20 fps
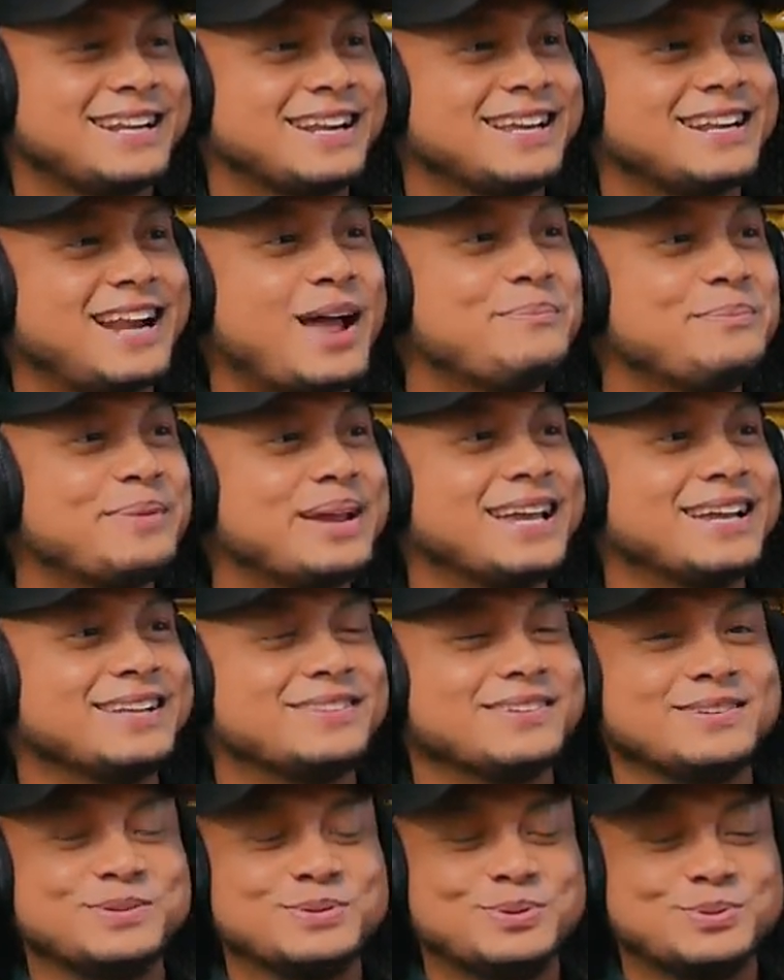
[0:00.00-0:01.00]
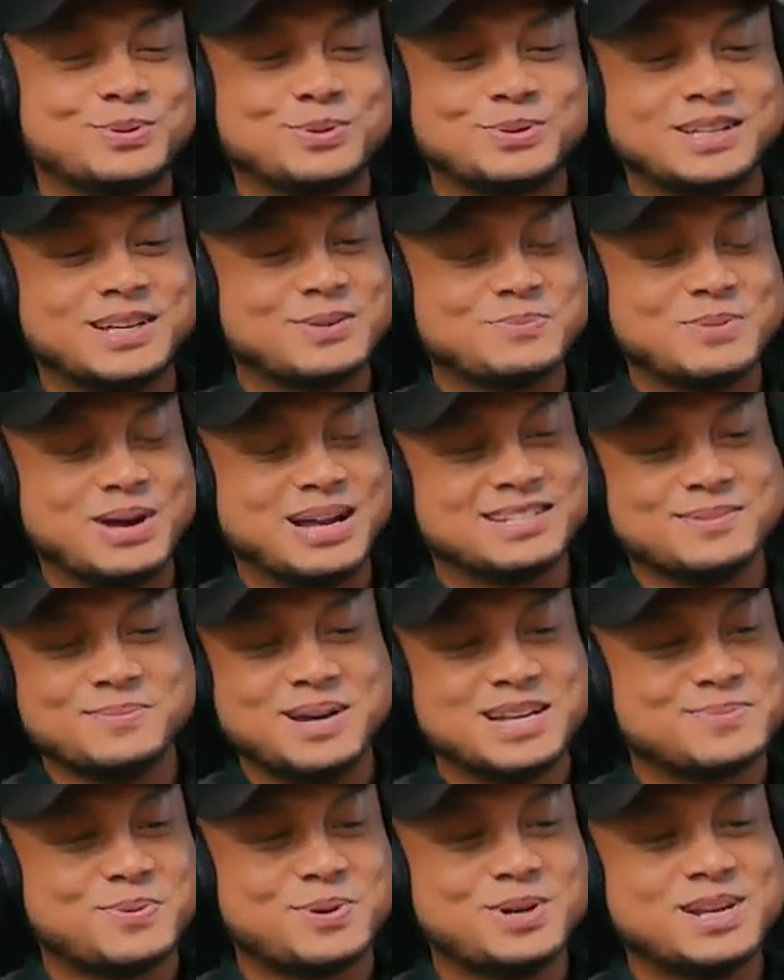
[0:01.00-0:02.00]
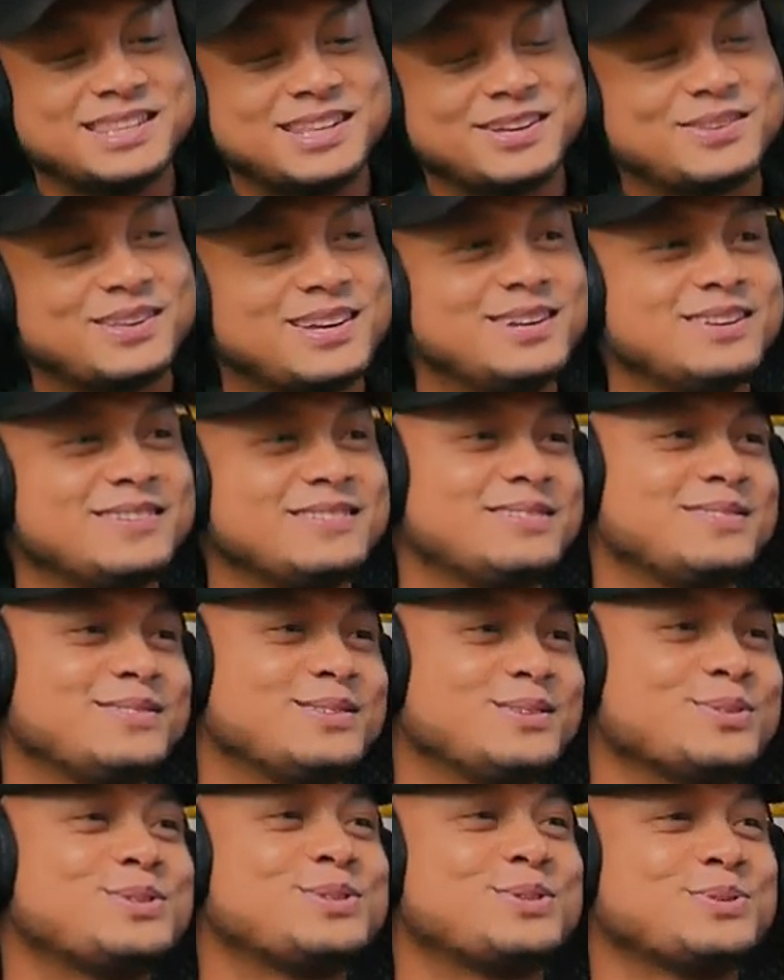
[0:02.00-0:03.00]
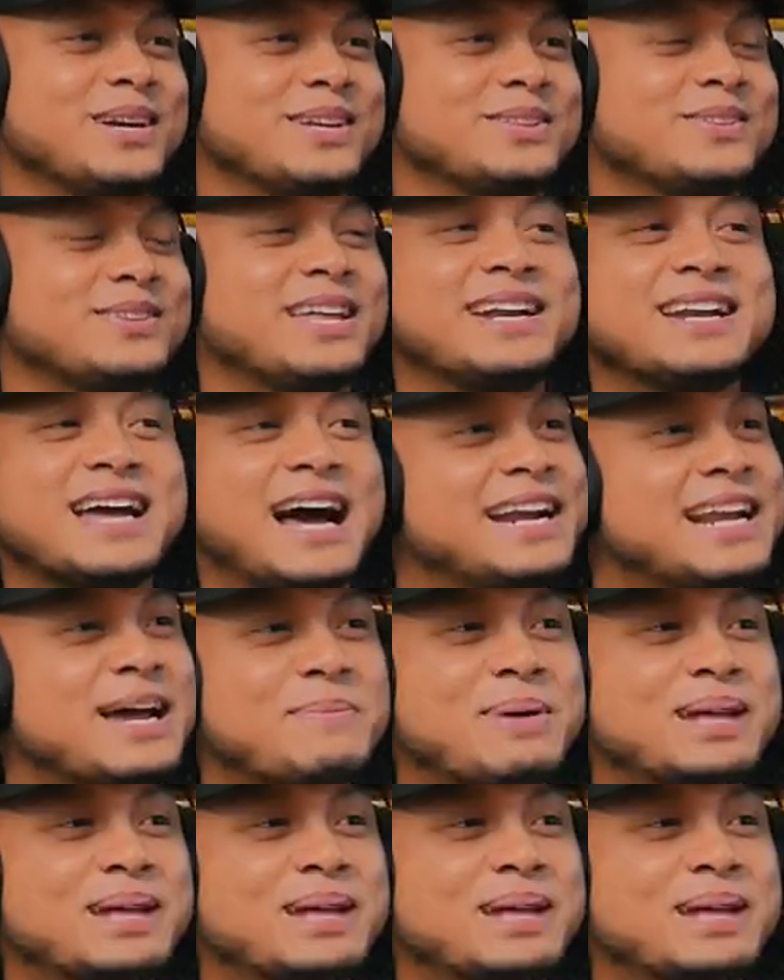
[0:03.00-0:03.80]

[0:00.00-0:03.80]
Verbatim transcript: sering ramai gitu urusan bahas-bahas politik itu kan lucu gitu oh, dan gak ada